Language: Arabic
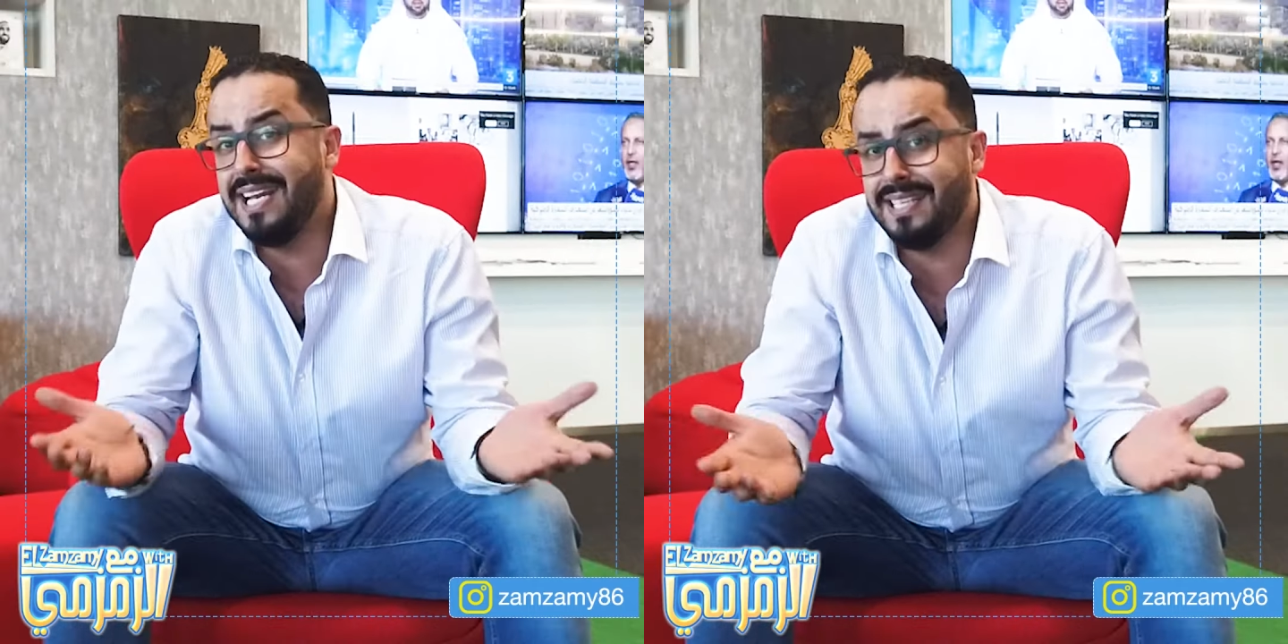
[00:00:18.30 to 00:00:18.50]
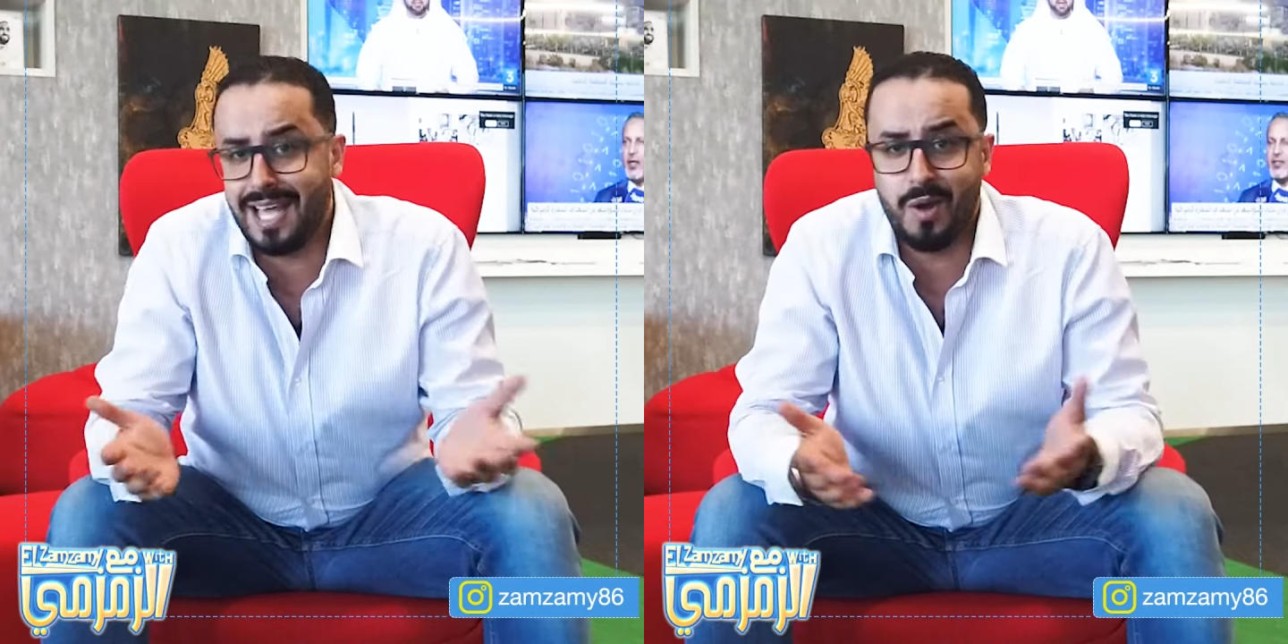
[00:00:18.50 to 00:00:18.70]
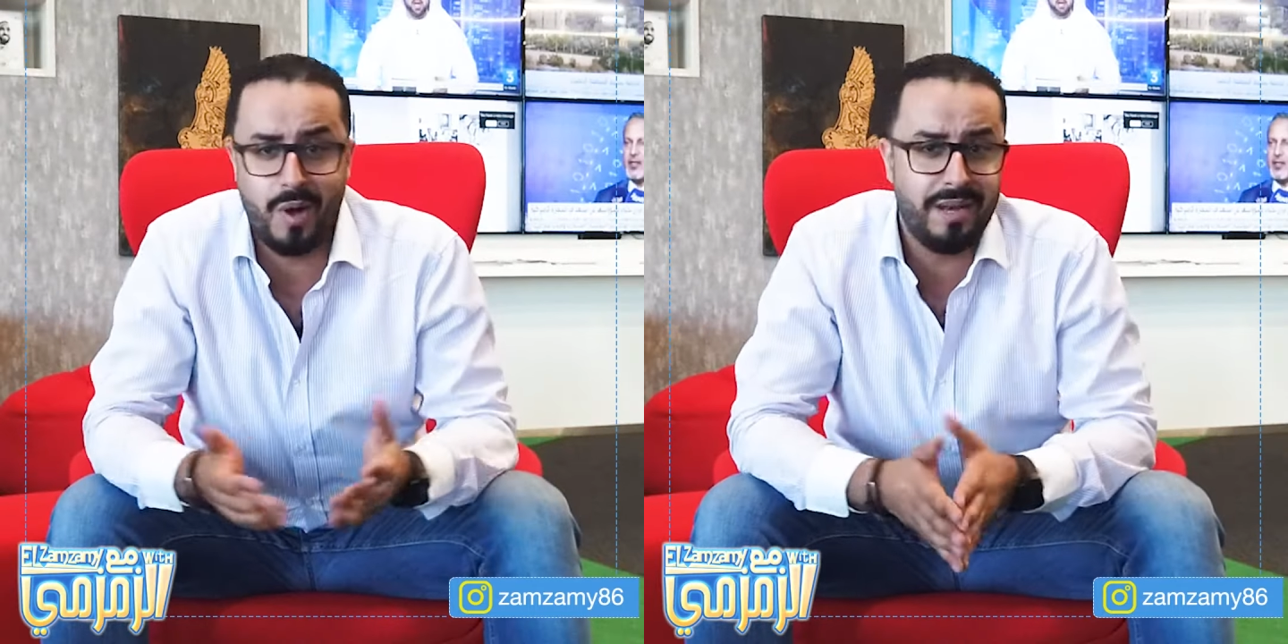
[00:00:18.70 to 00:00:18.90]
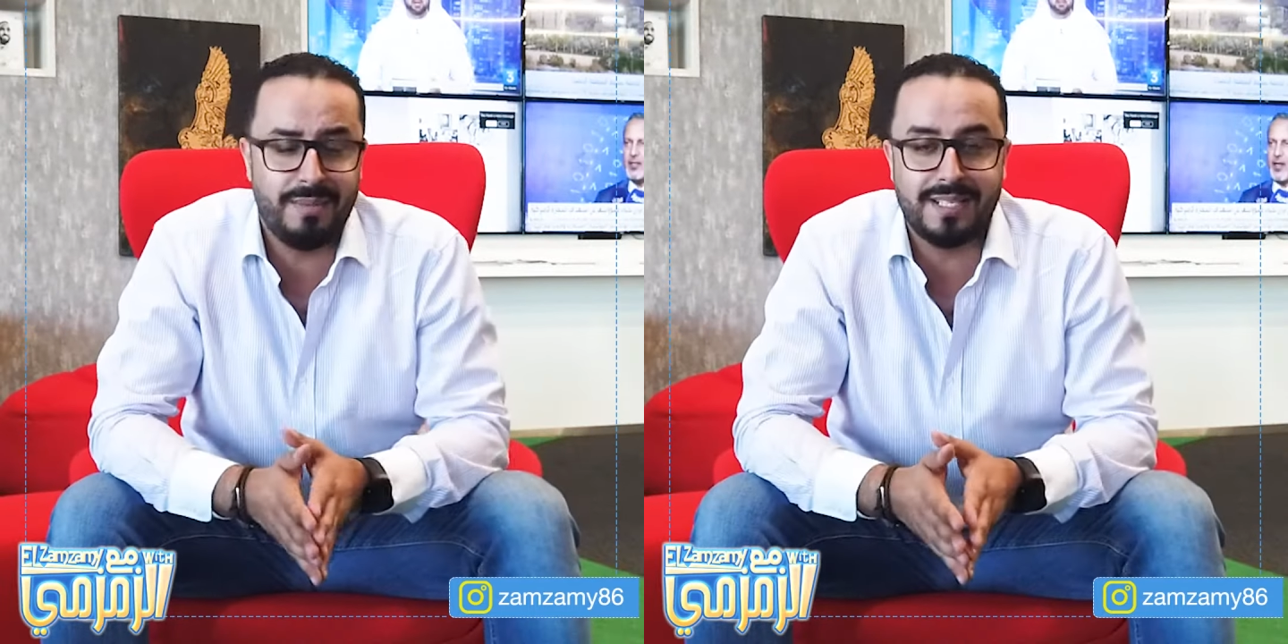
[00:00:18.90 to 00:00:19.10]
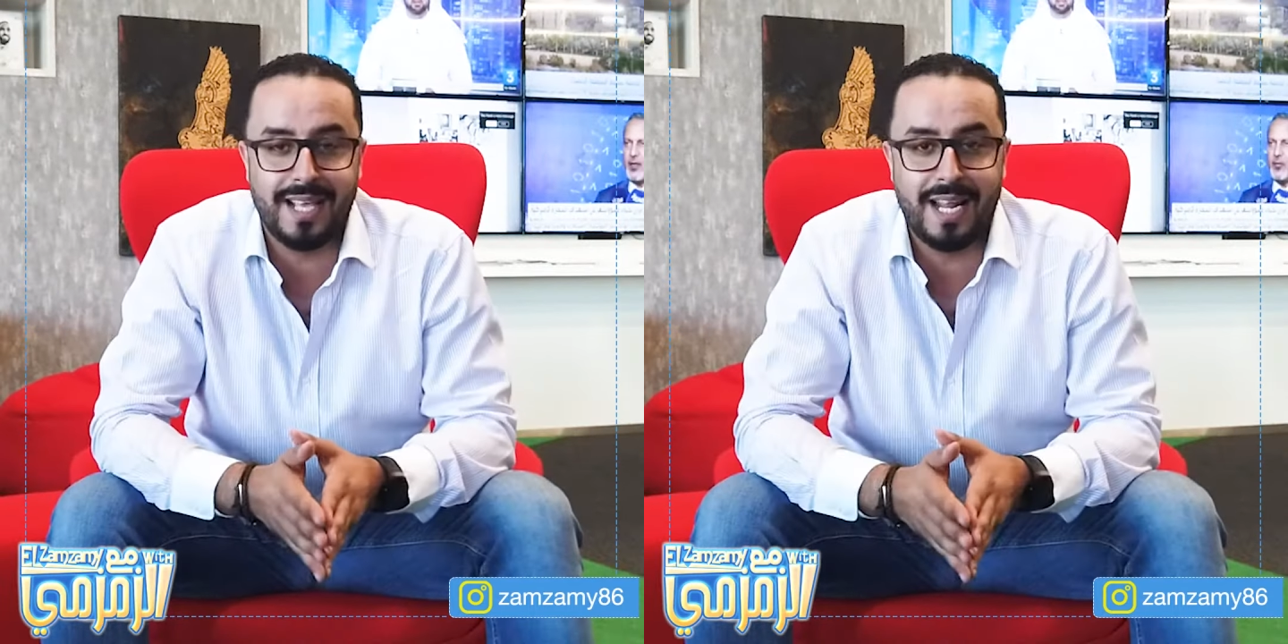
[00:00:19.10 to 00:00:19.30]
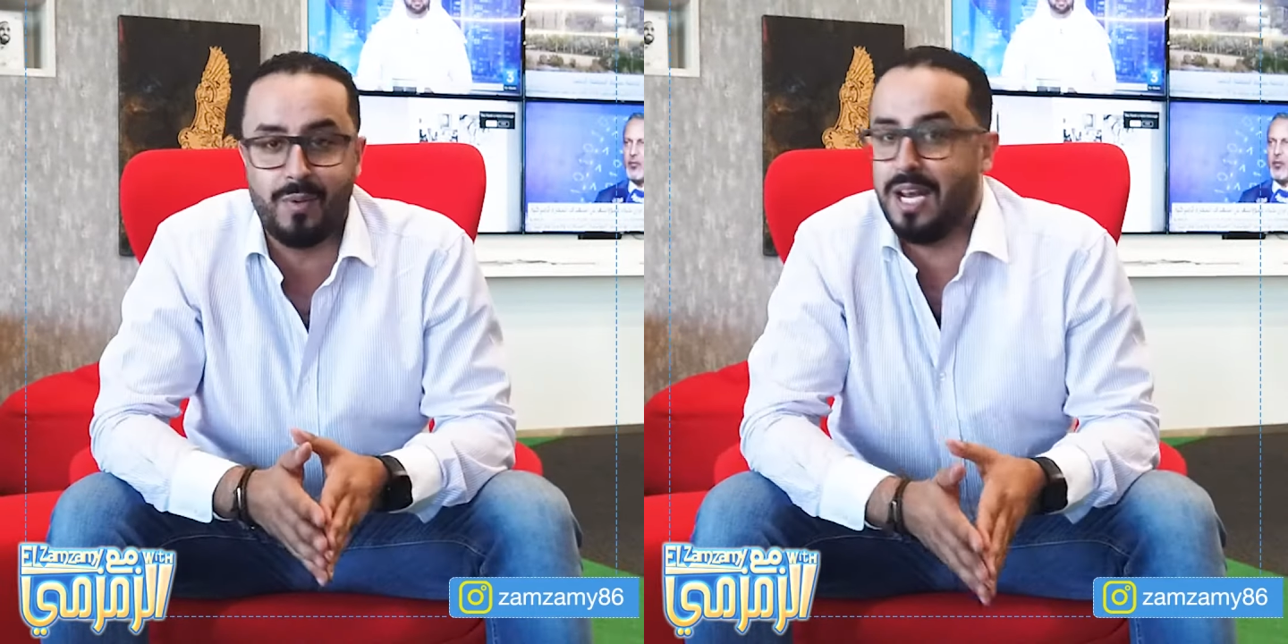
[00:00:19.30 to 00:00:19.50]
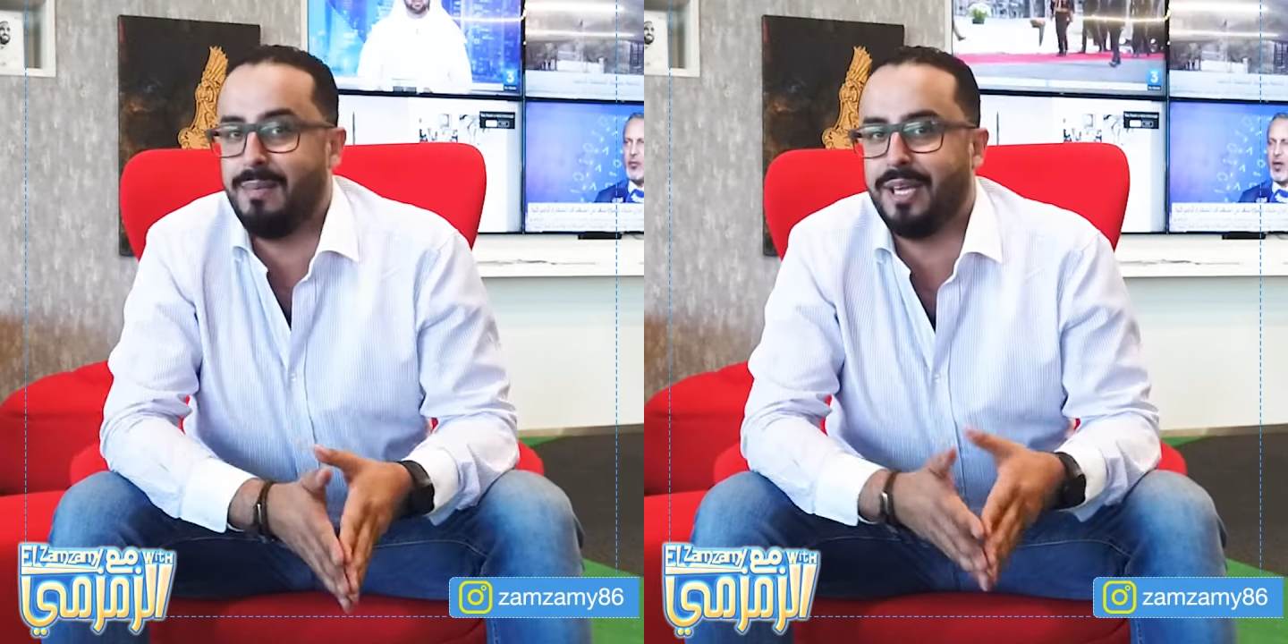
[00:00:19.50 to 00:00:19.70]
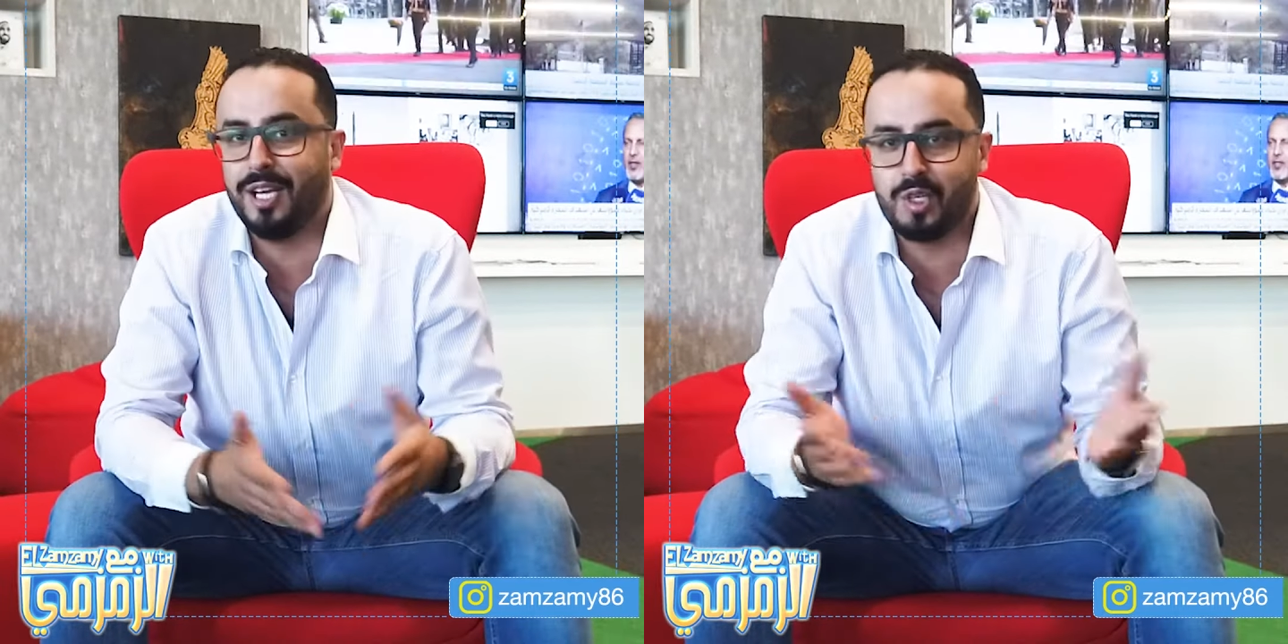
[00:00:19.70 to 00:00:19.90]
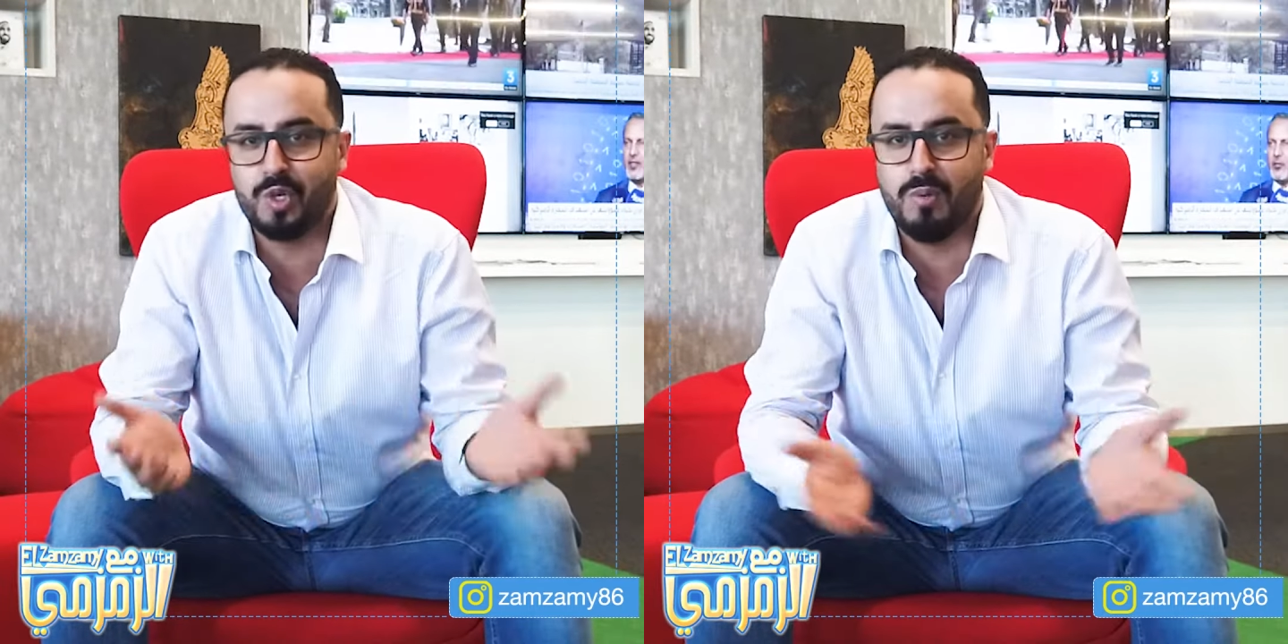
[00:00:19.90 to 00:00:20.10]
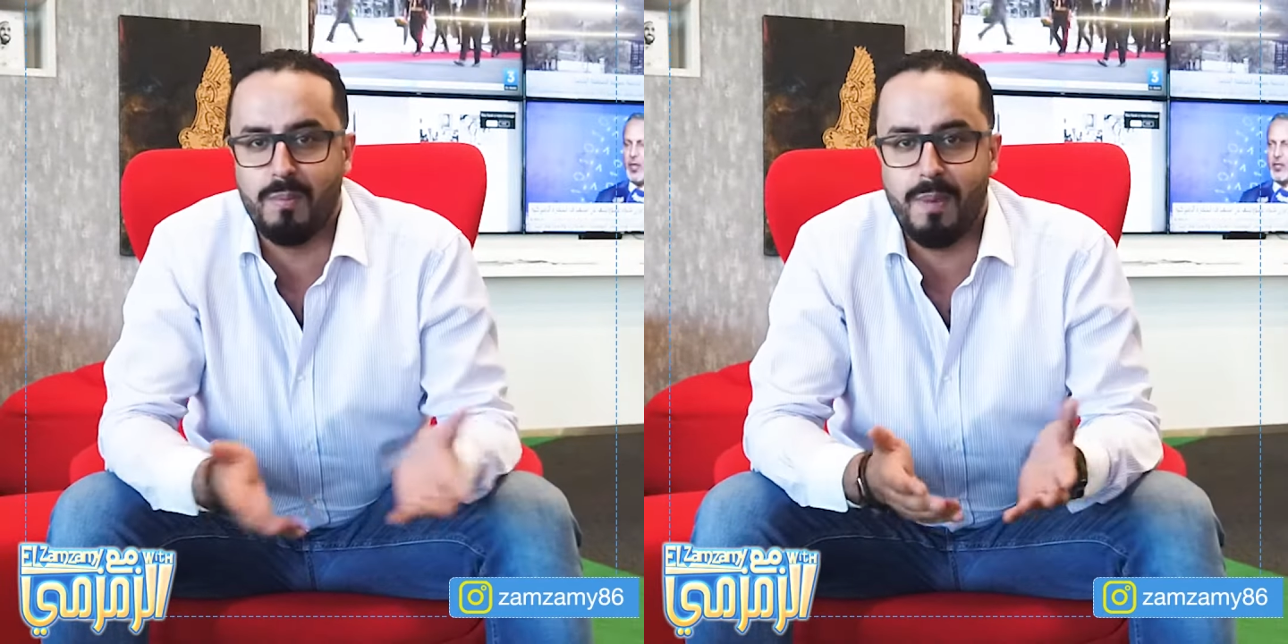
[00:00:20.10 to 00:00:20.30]
قله الوان مثلا ولا
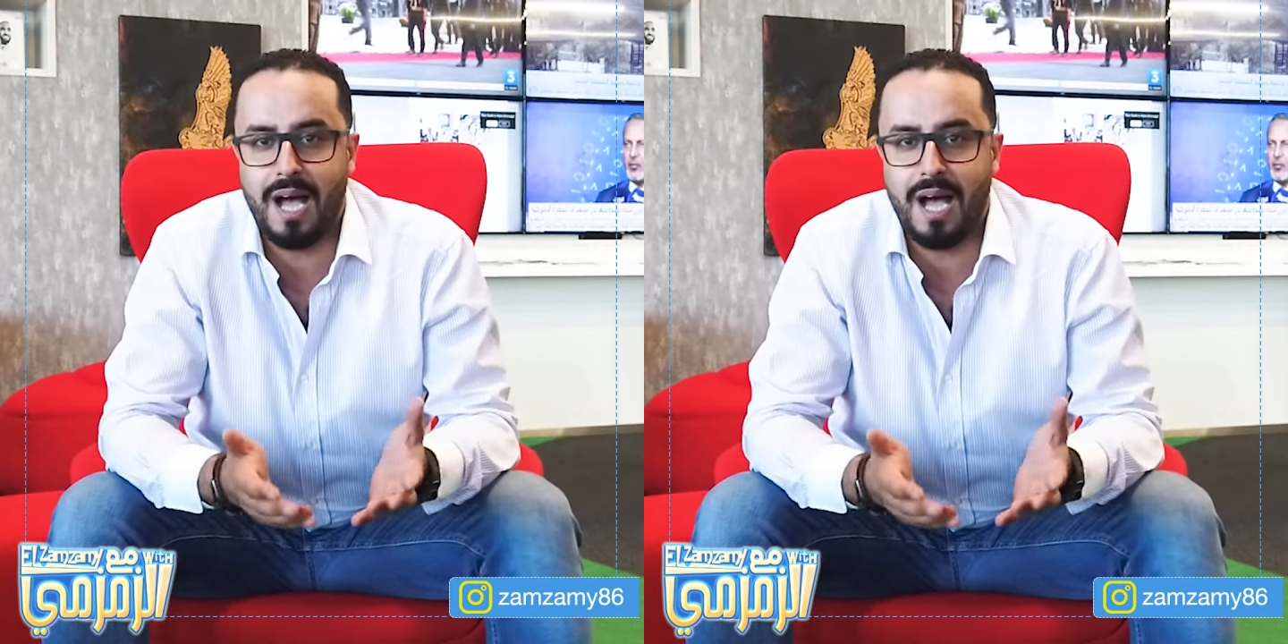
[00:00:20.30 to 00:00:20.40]
بيغشوا من